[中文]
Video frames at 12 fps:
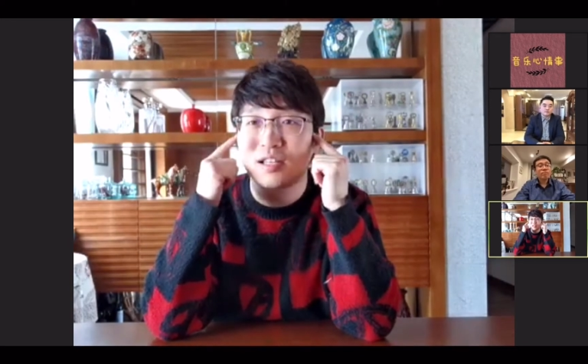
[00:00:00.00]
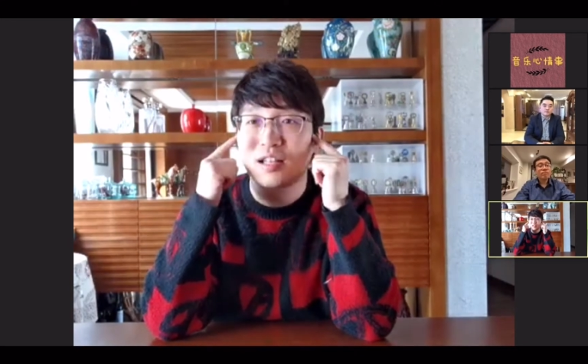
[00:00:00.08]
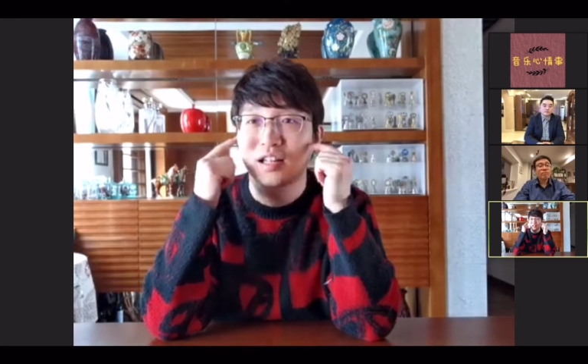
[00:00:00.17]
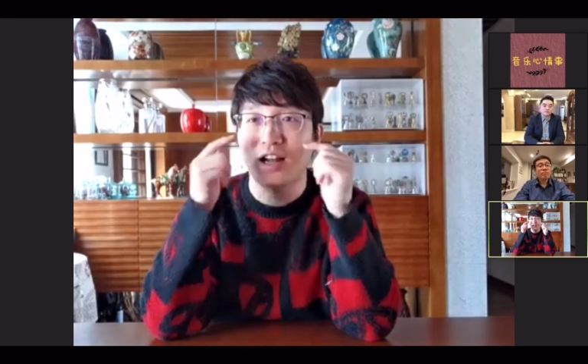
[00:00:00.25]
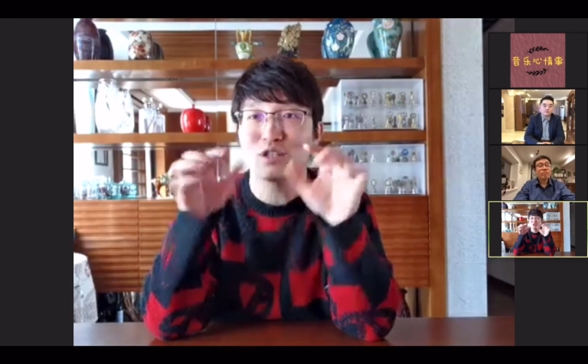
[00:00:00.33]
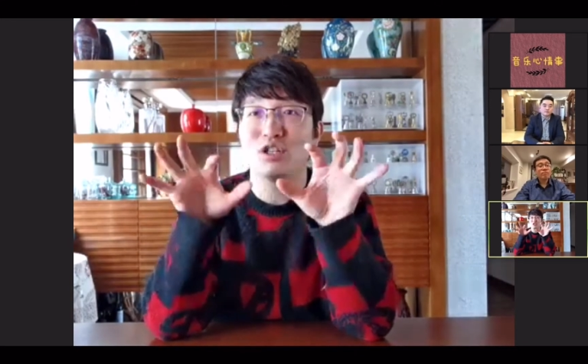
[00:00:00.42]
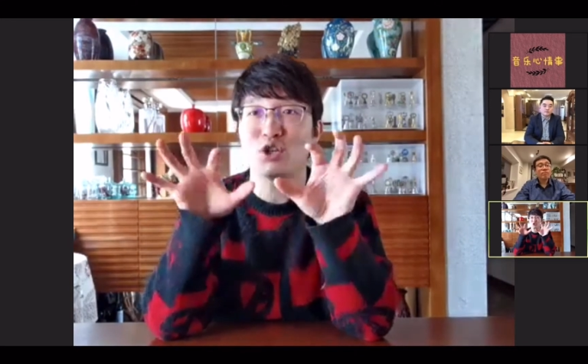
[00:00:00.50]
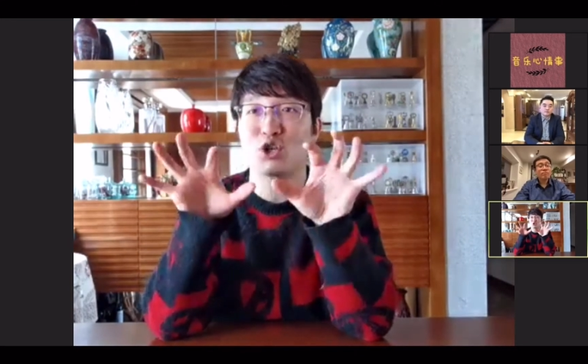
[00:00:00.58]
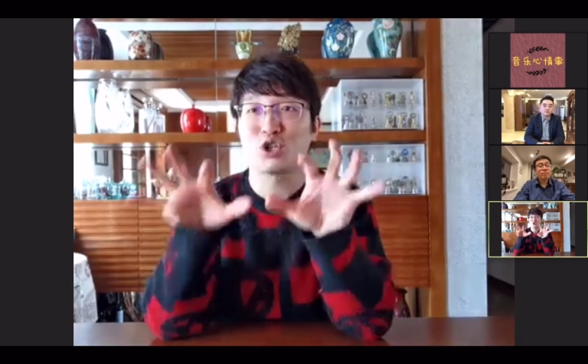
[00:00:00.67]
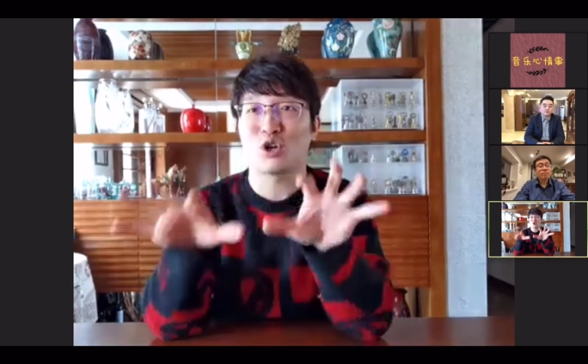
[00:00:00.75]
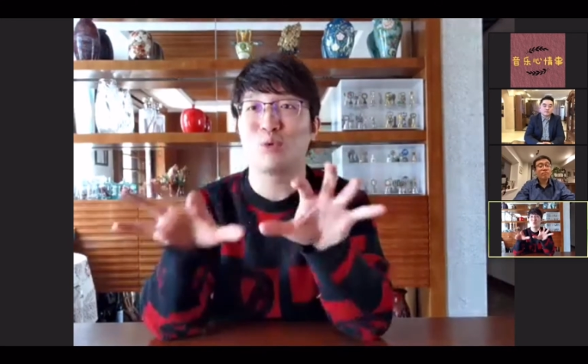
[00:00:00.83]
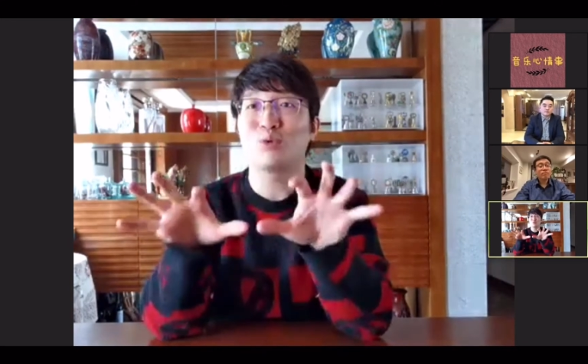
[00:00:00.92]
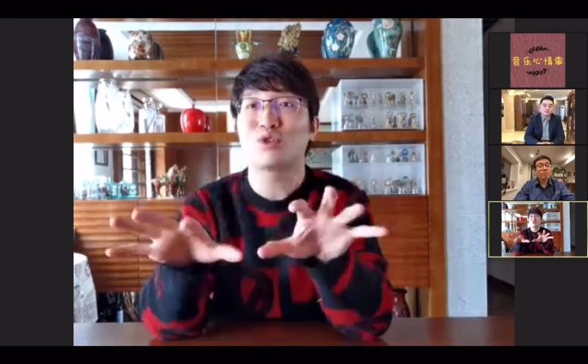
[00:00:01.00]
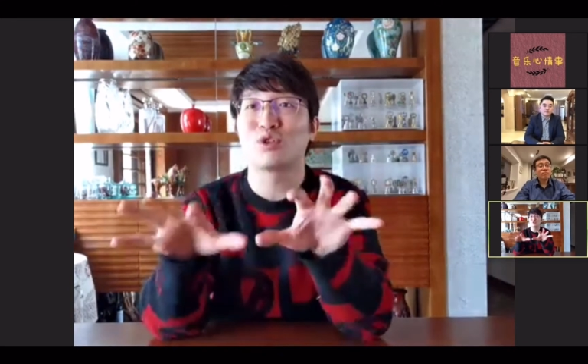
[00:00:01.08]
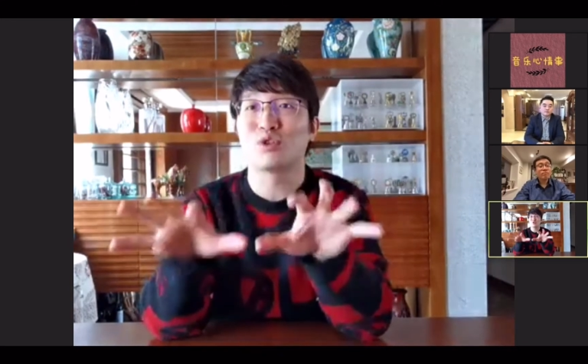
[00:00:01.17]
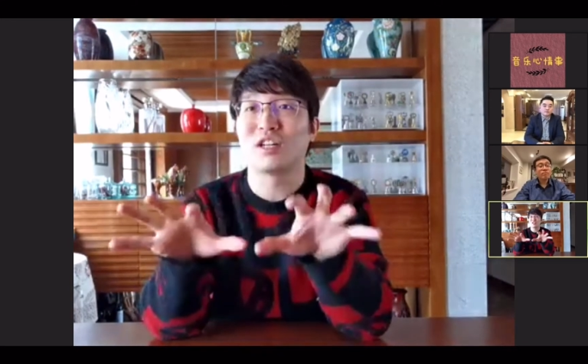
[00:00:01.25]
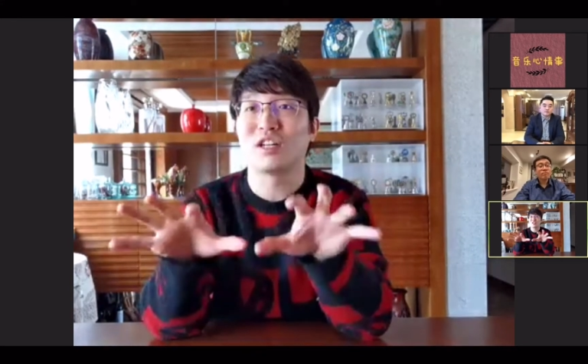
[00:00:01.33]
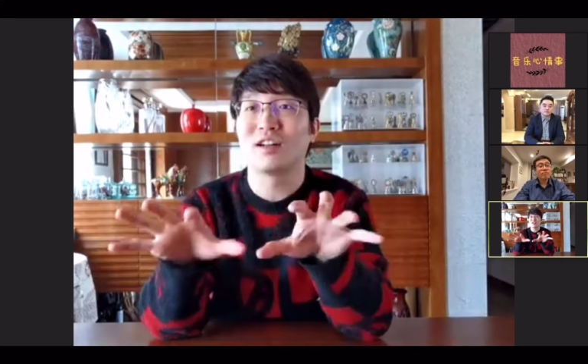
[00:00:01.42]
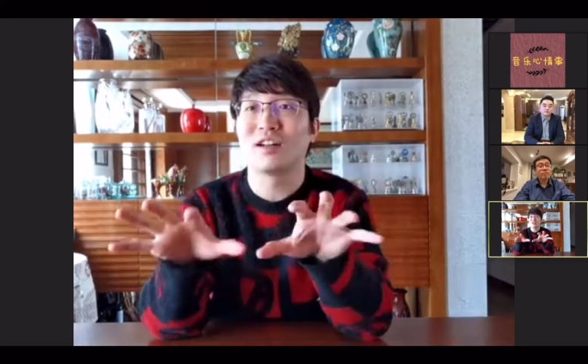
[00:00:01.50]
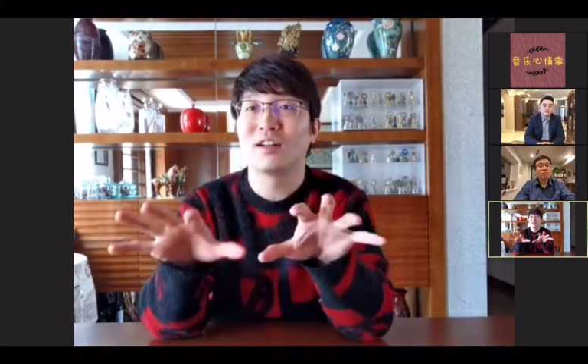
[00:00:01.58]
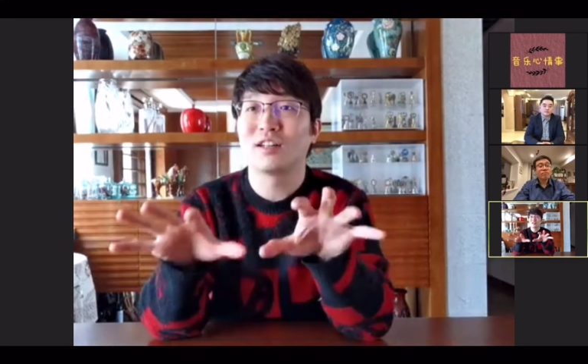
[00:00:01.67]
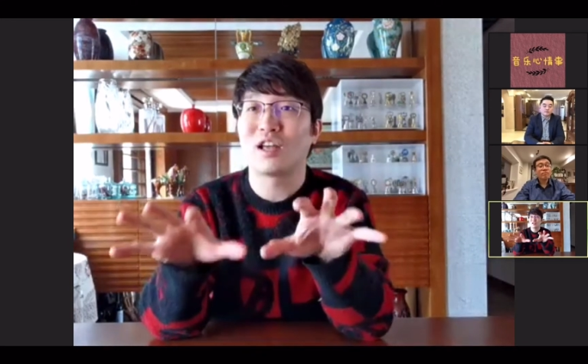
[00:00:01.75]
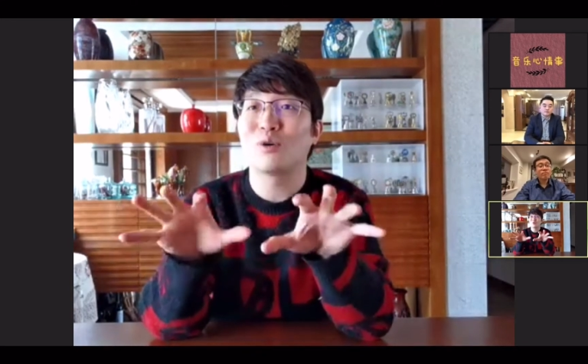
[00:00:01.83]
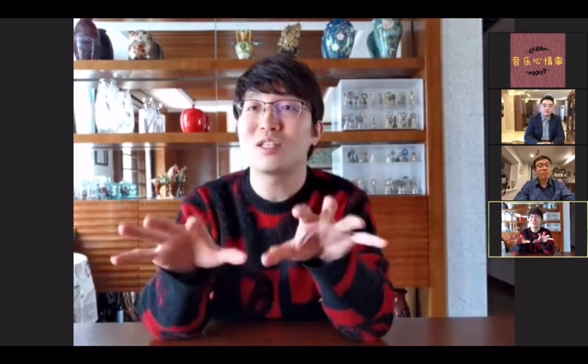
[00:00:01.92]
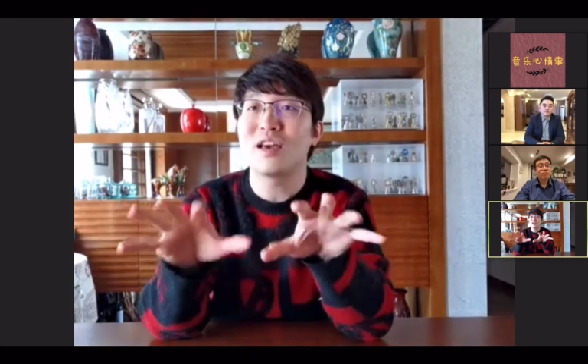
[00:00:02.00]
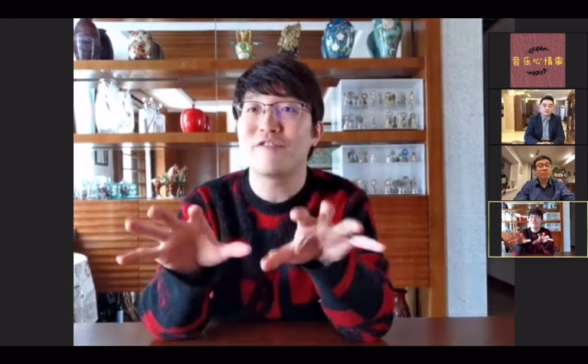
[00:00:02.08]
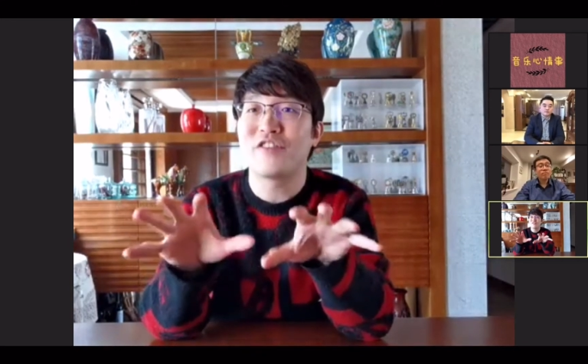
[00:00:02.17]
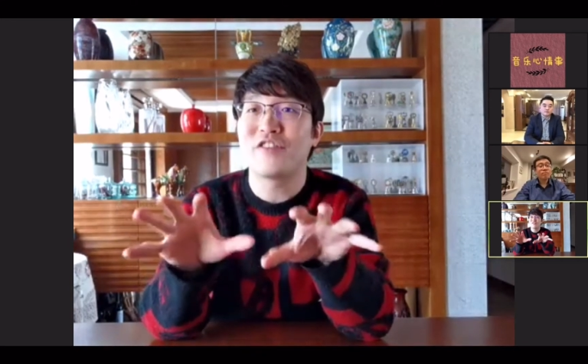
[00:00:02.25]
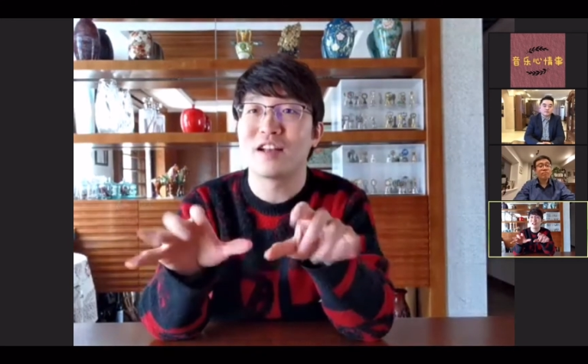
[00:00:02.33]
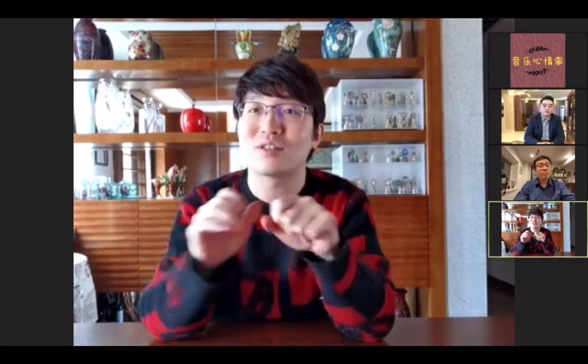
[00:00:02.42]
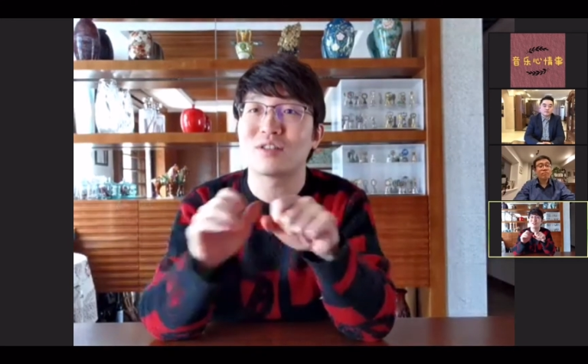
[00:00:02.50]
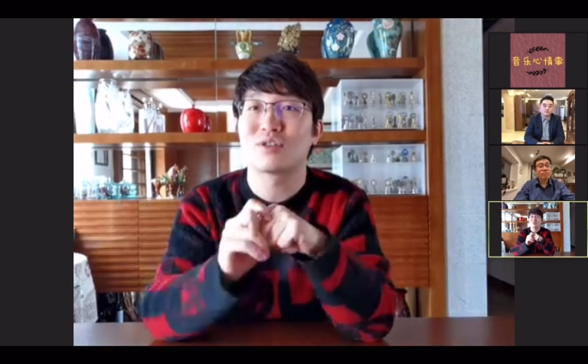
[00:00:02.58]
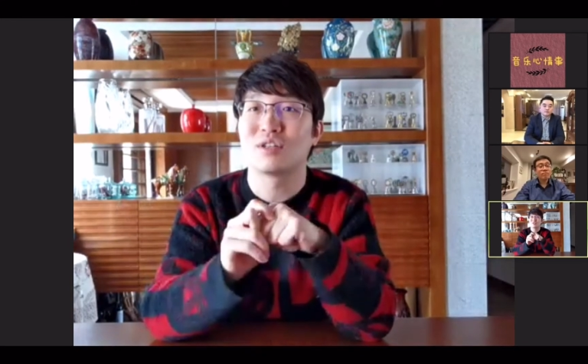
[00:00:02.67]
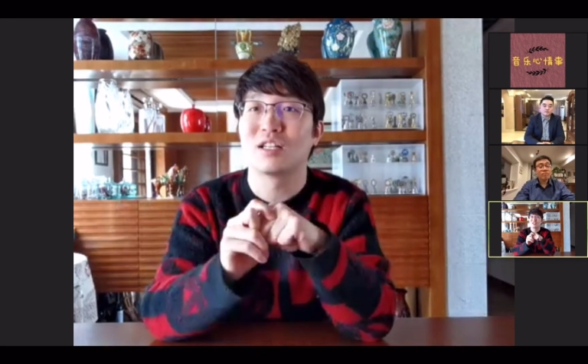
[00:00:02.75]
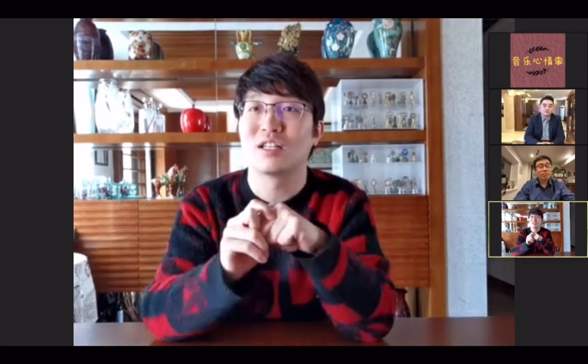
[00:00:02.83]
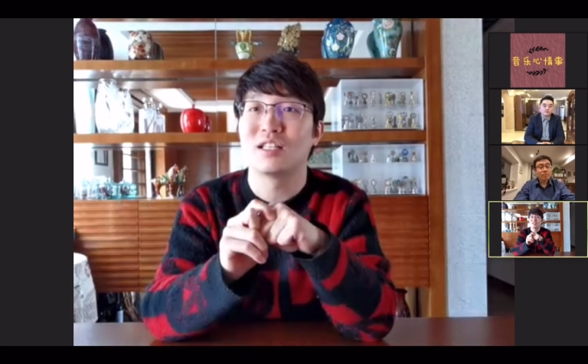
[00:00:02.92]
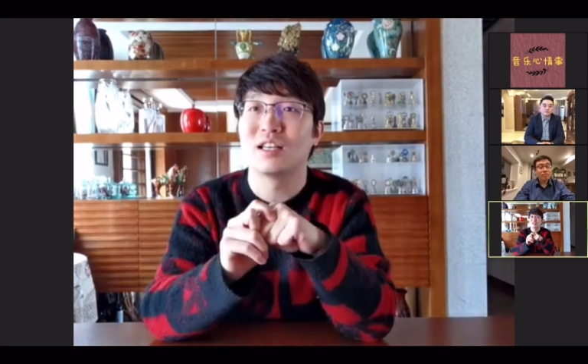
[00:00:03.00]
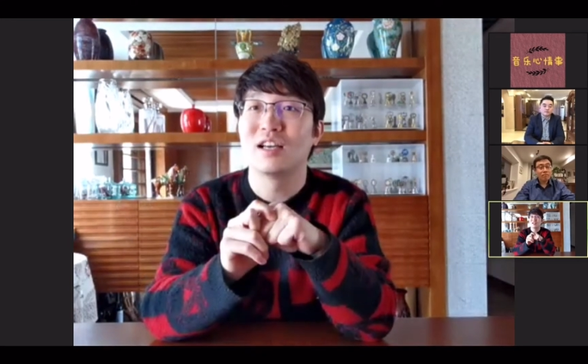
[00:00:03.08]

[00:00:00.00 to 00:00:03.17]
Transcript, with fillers: 它是你手指的条件反射式的记忆，